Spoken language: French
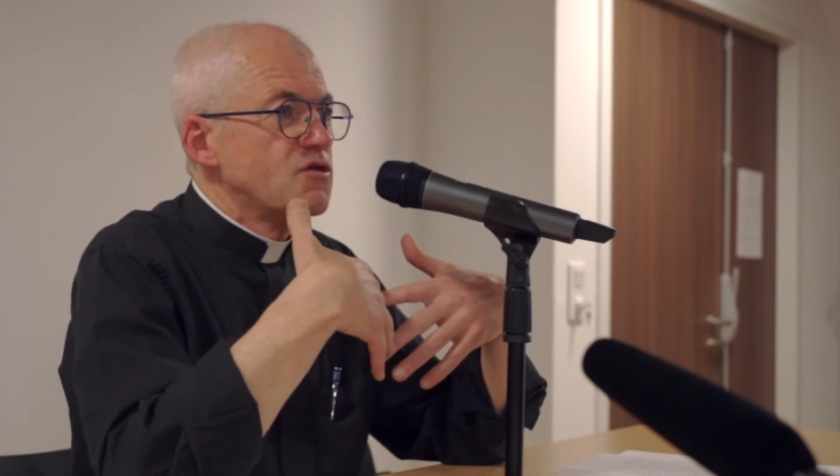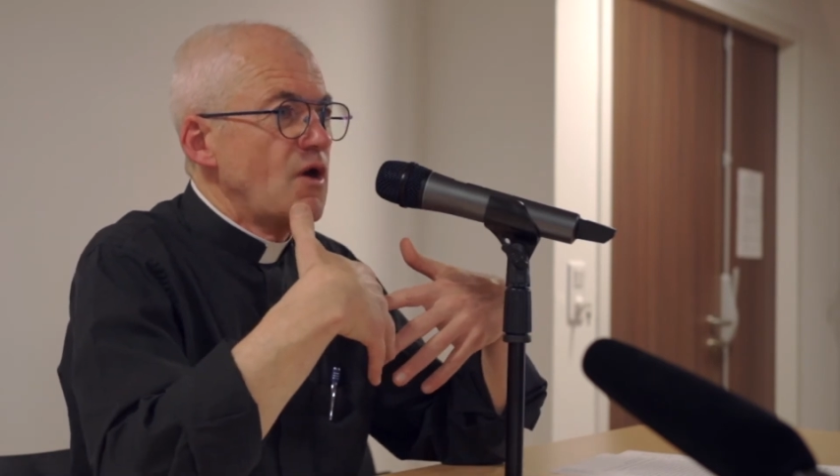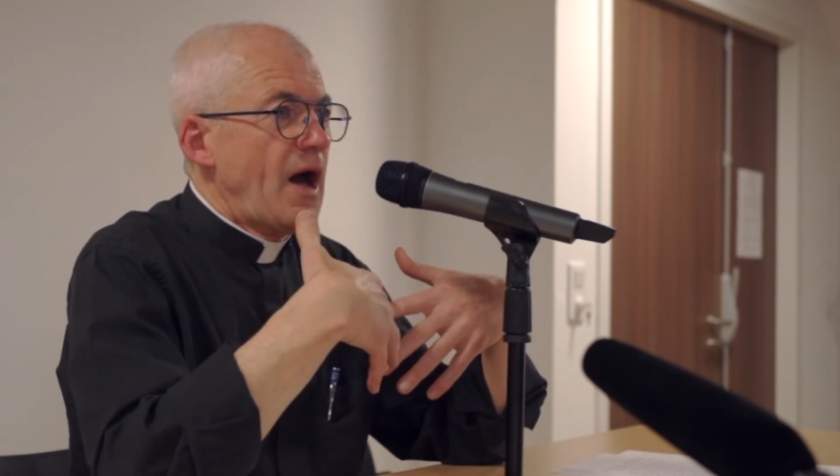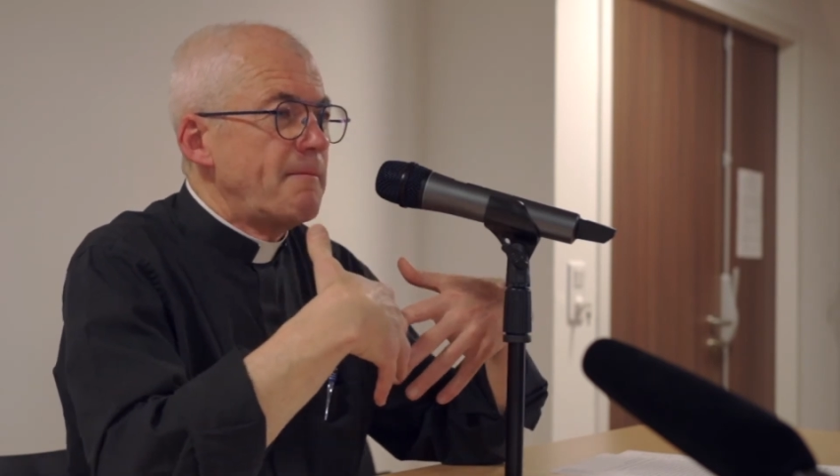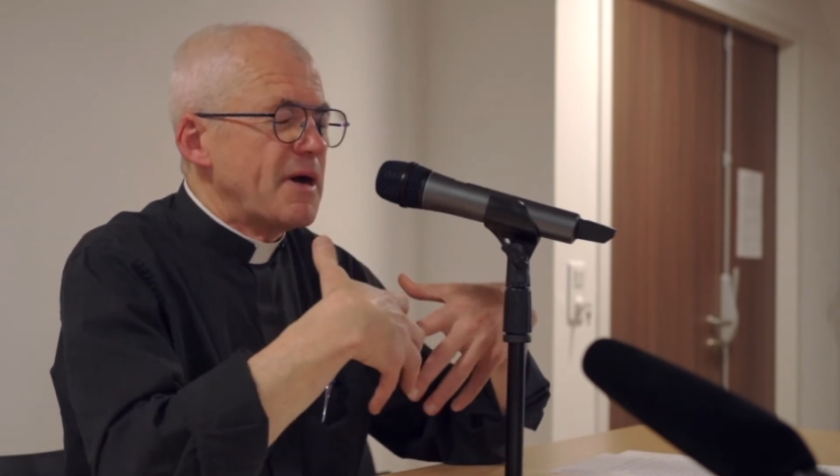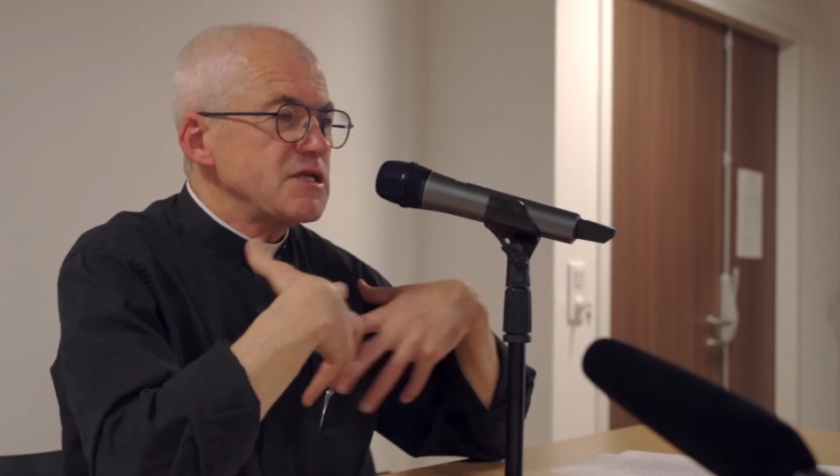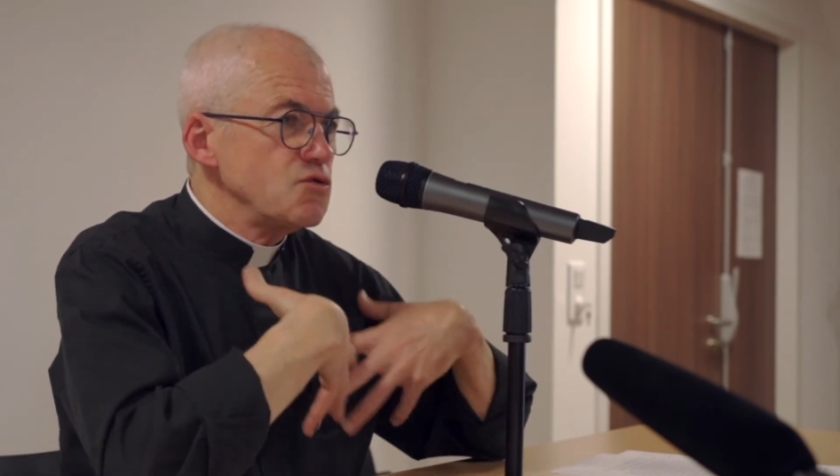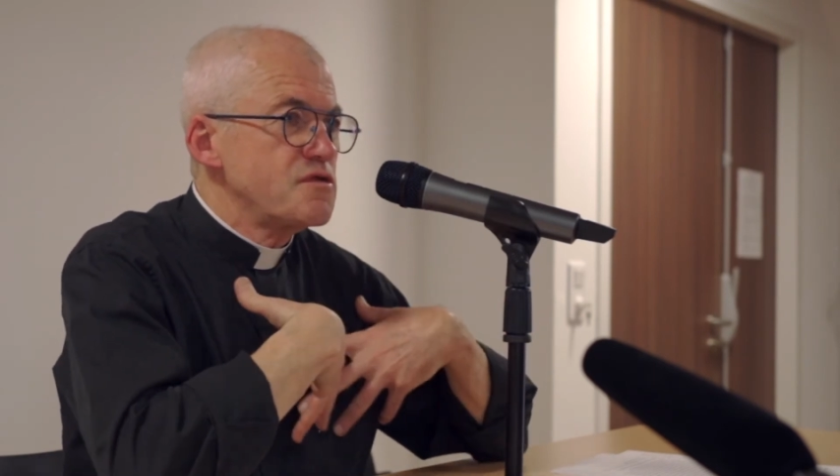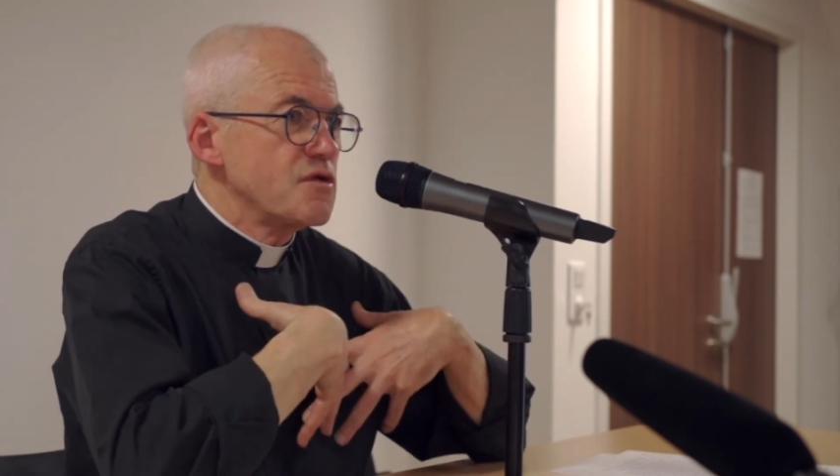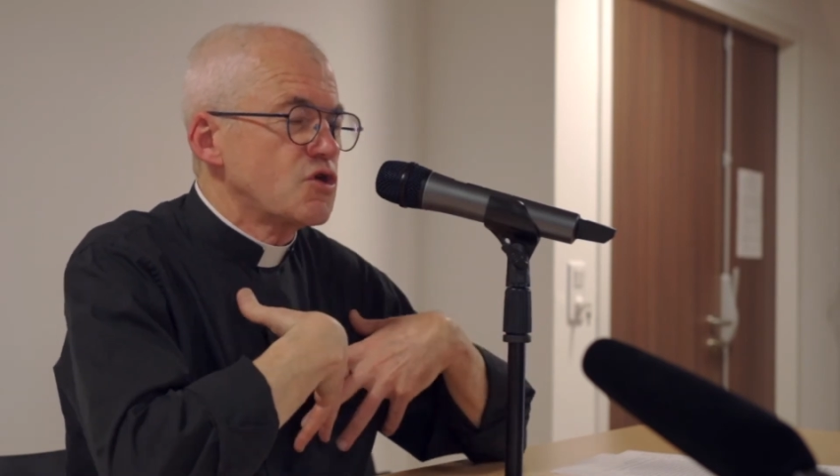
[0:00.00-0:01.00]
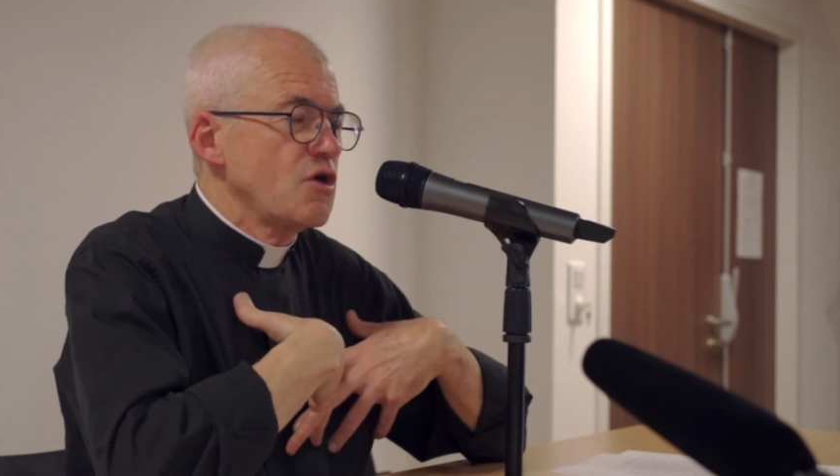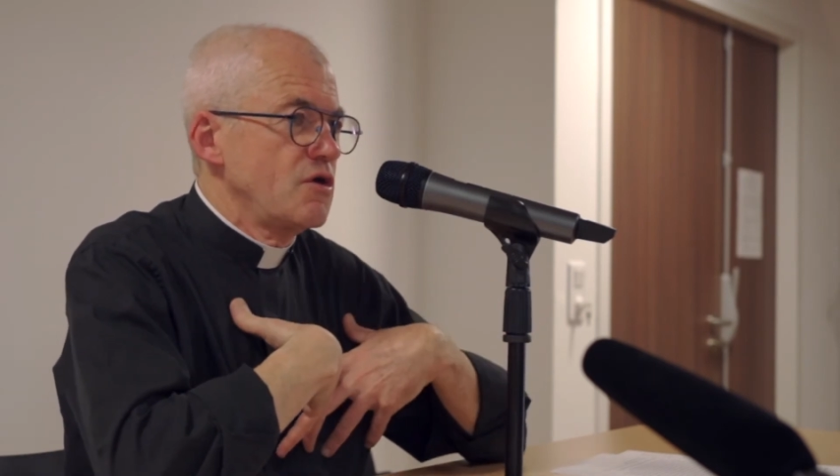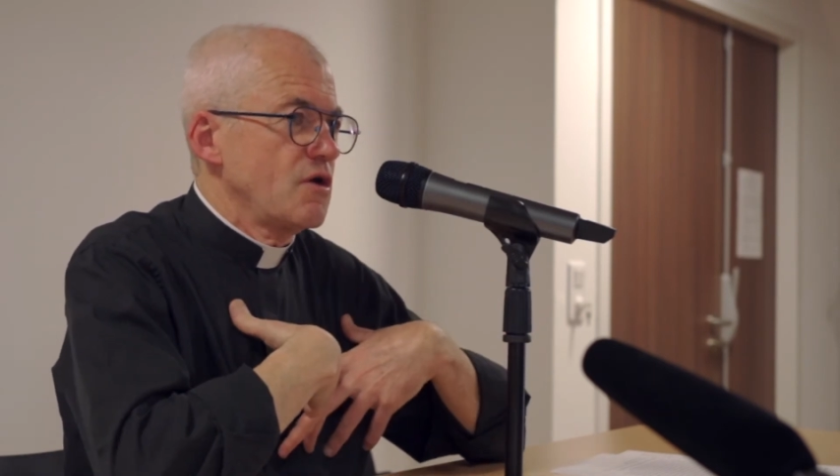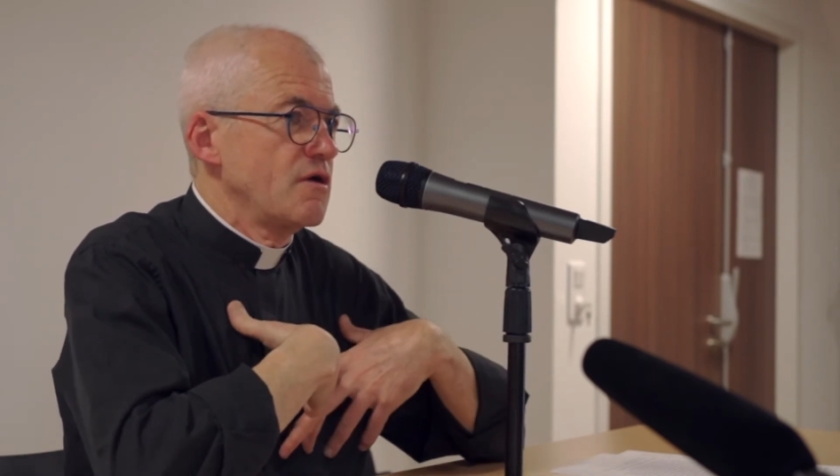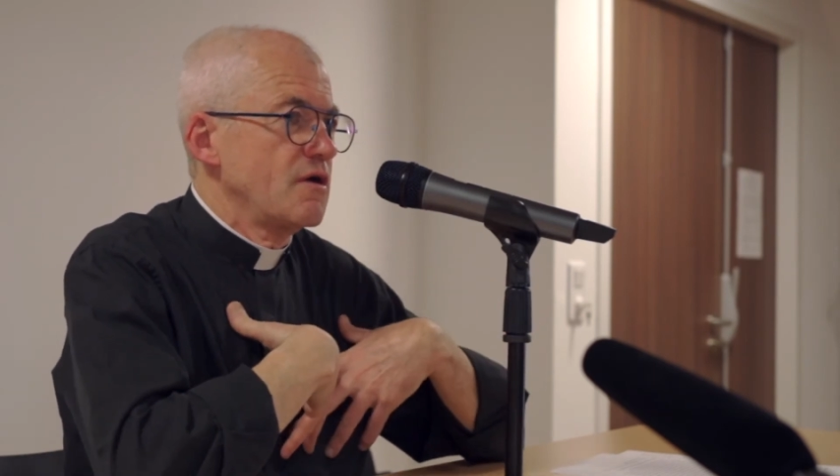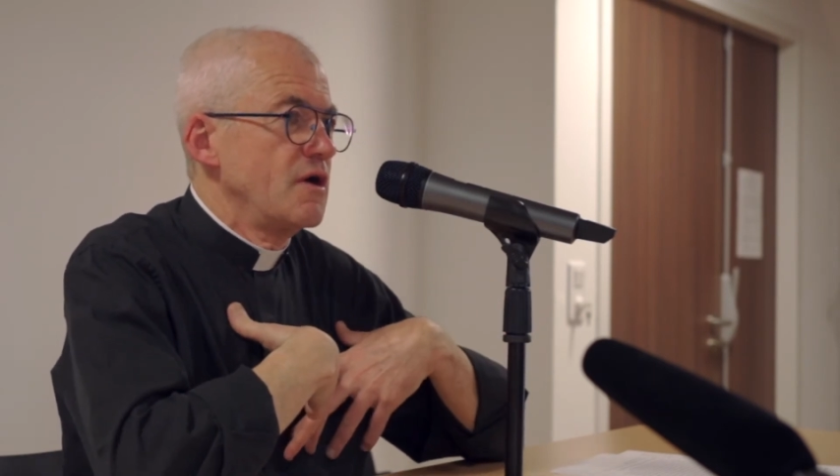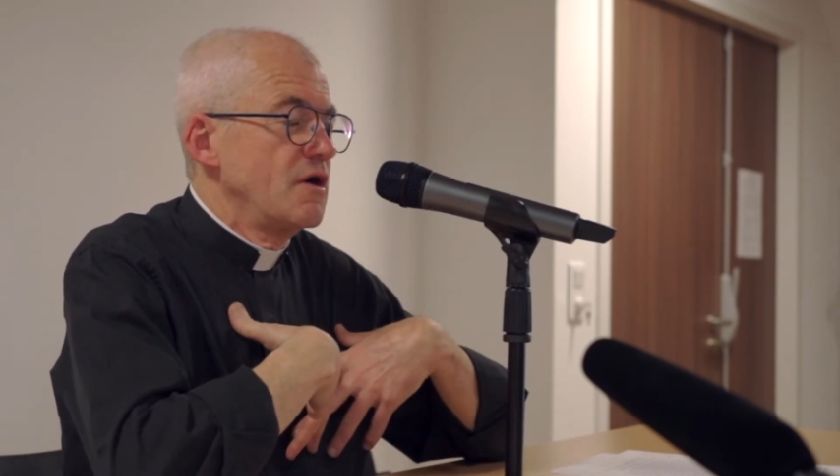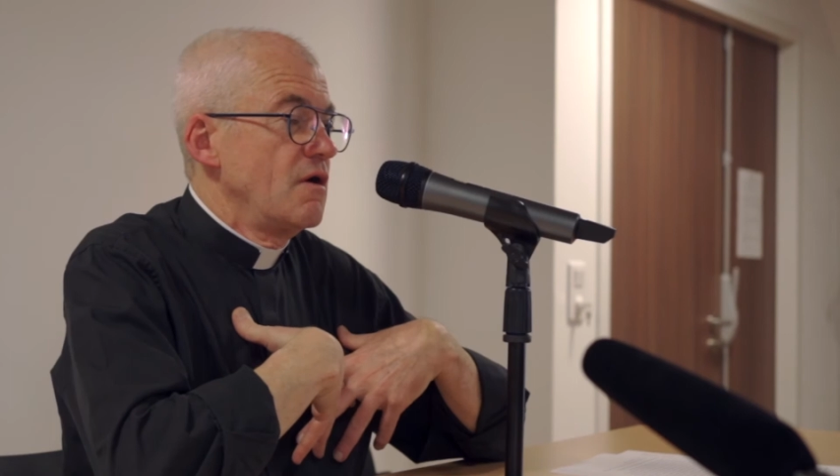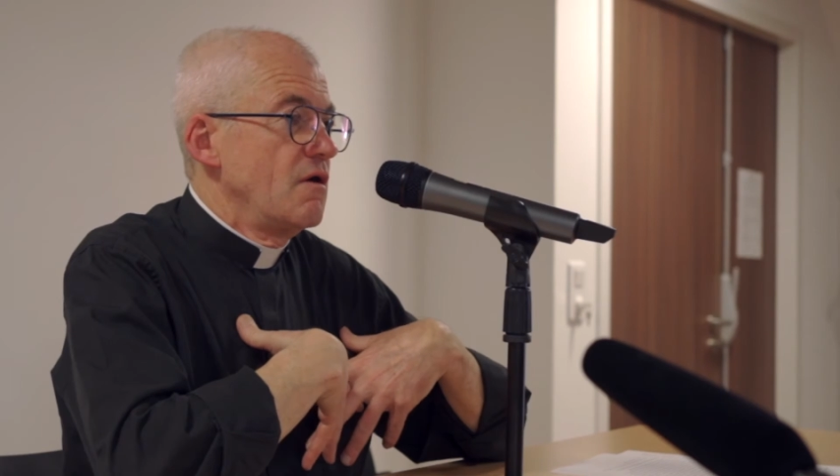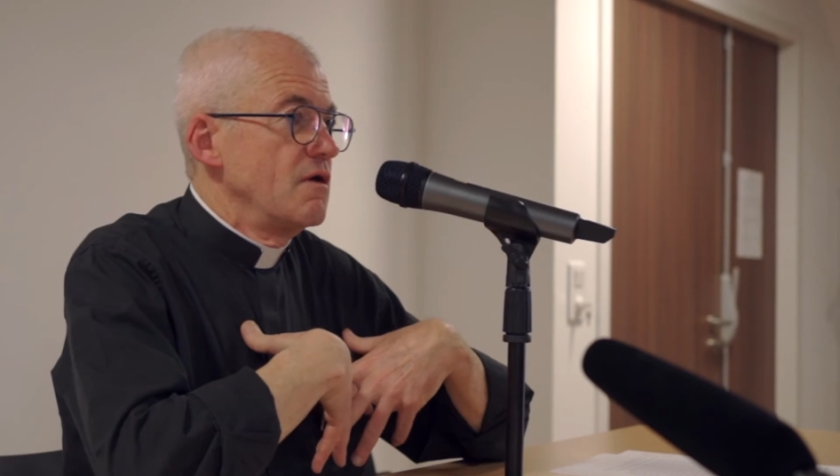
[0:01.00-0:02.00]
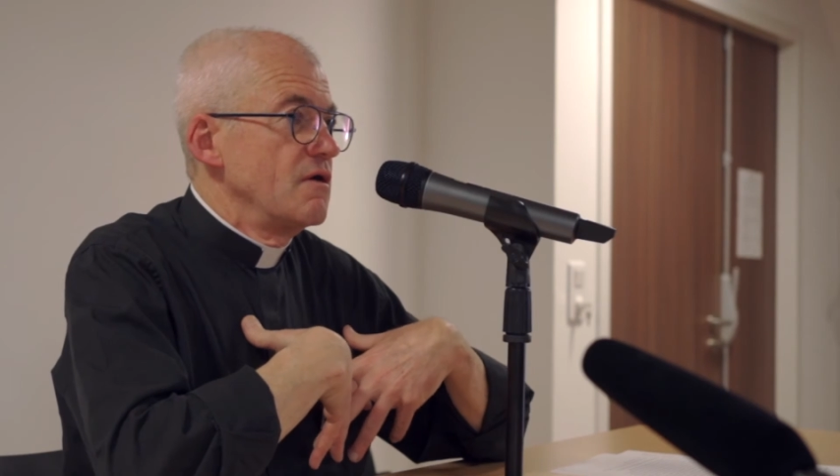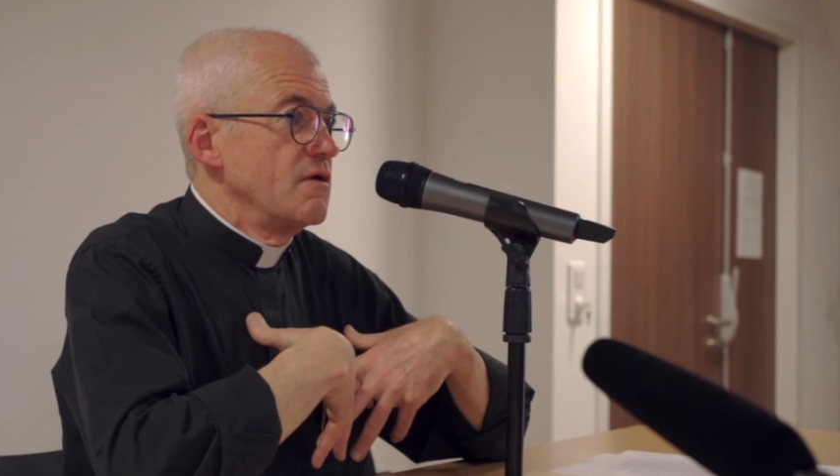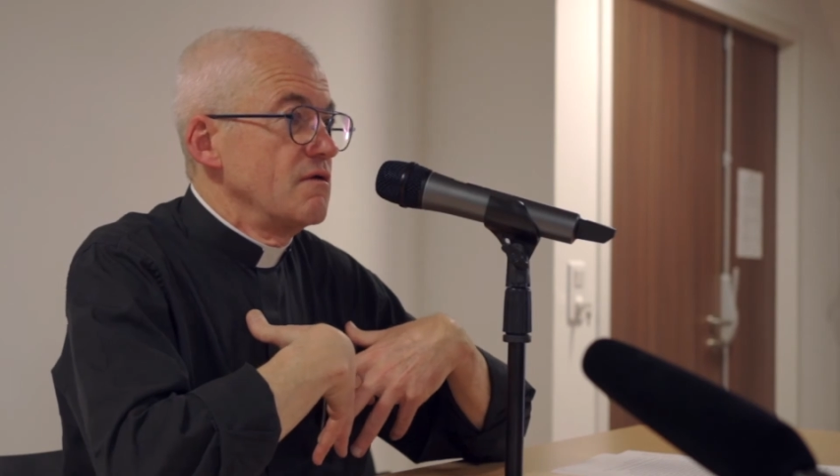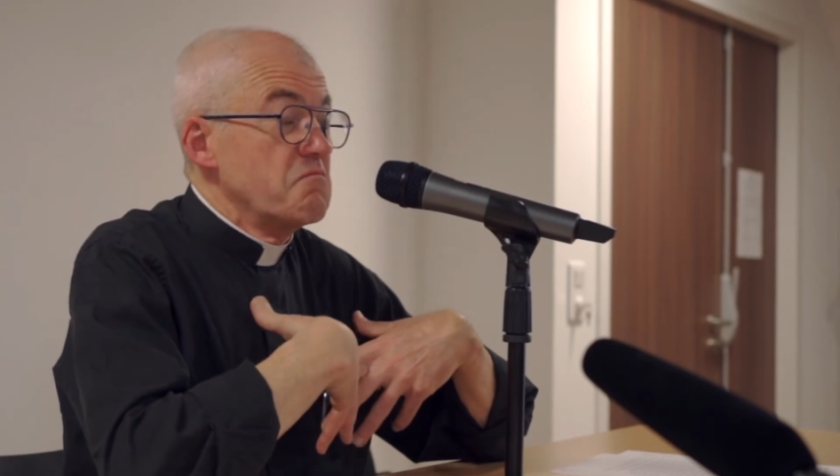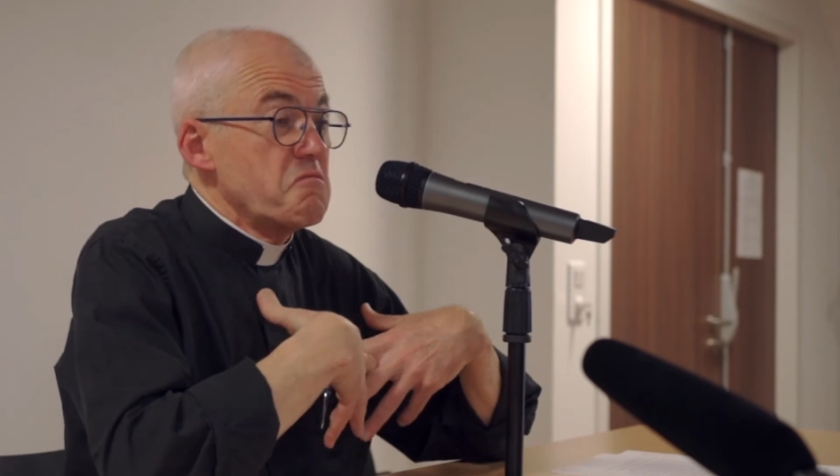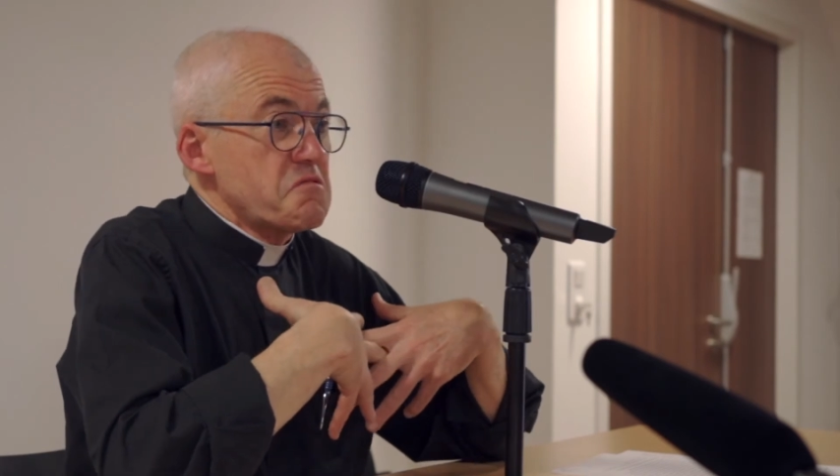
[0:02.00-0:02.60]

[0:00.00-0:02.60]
qu'à partir de ce cœur euh,